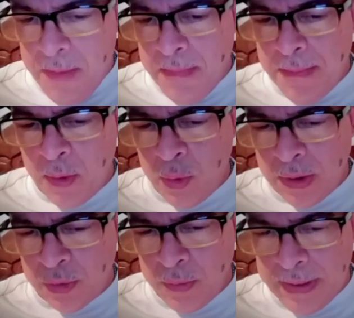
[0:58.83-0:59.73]
Vamos con
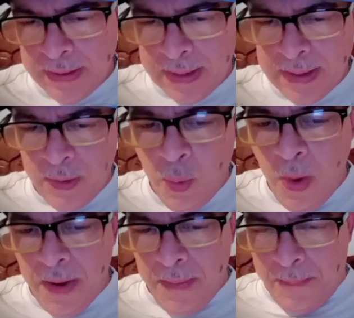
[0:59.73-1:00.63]
un resumen de ayer
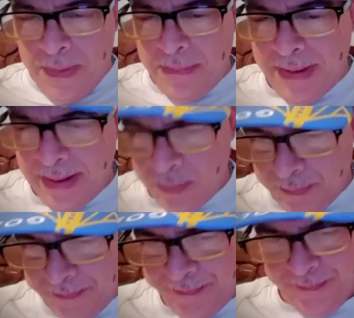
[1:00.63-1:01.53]
jueves primero.
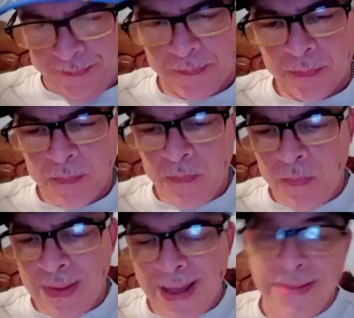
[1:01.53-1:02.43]

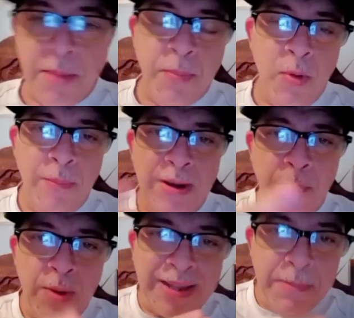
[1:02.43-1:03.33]
Ayer por lo
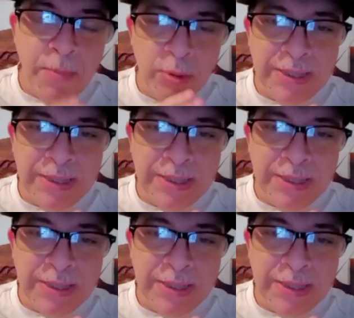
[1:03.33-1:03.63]
menos por aquí por